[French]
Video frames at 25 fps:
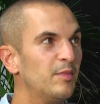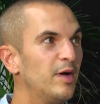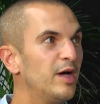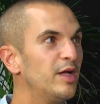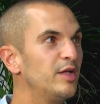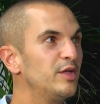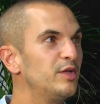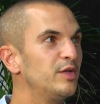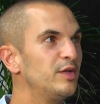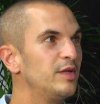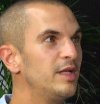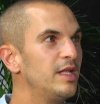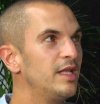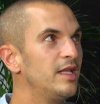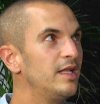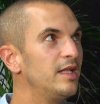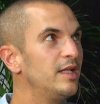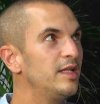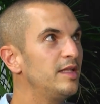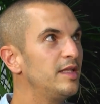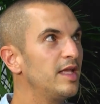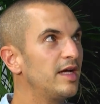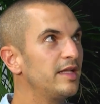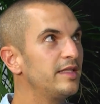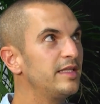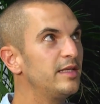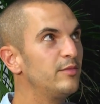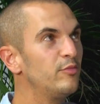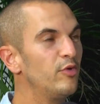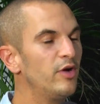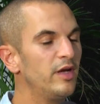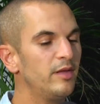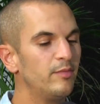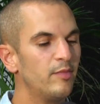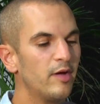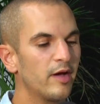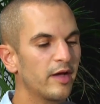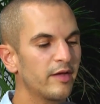bah, euh, les, derniers
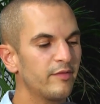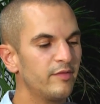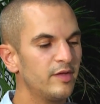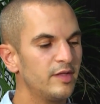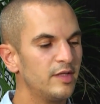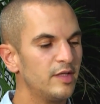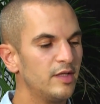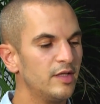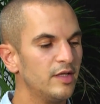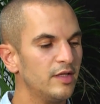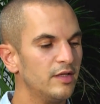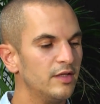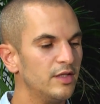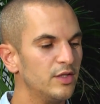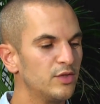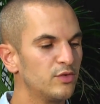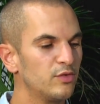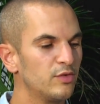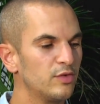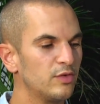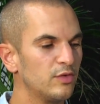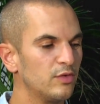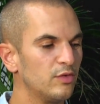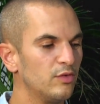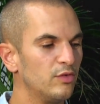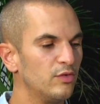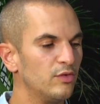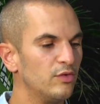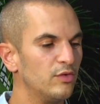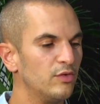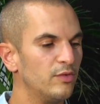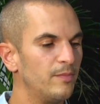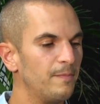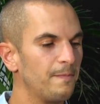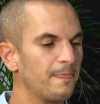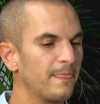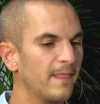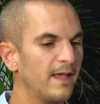mois, il m'est arrivé des, choses
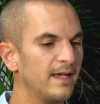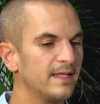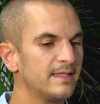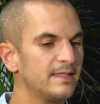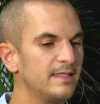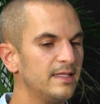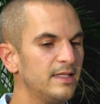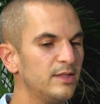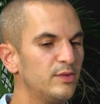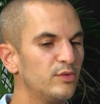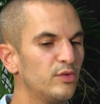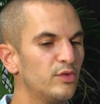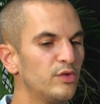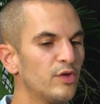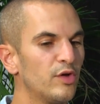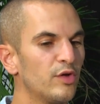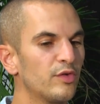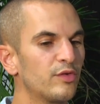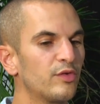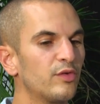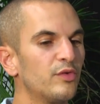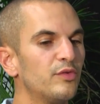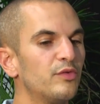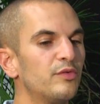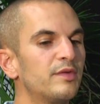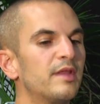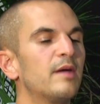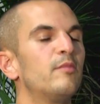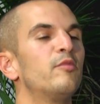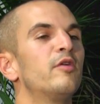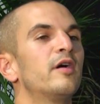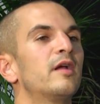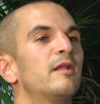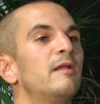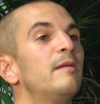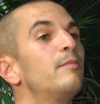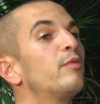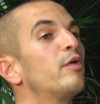euh, assez étonnantes, notamment
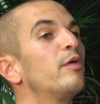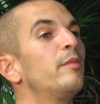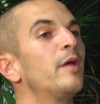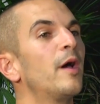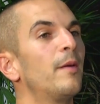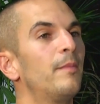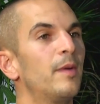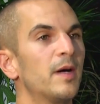avec les premières